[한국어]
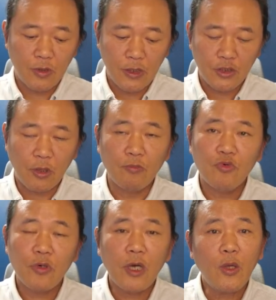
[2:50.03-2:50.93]
이
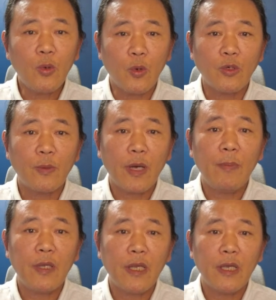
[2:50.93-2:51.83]
전문가용 고급
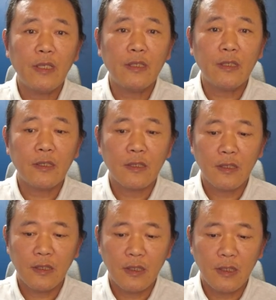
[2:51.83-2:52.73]
카메라에는
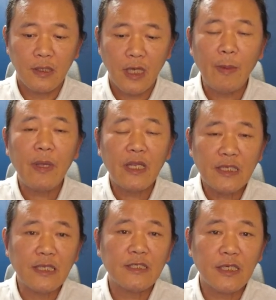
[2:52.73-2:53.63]
이 카메라
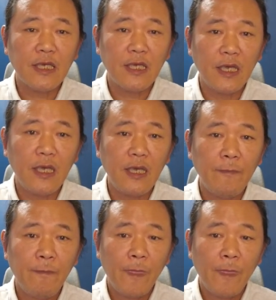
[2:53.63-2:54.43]
자체에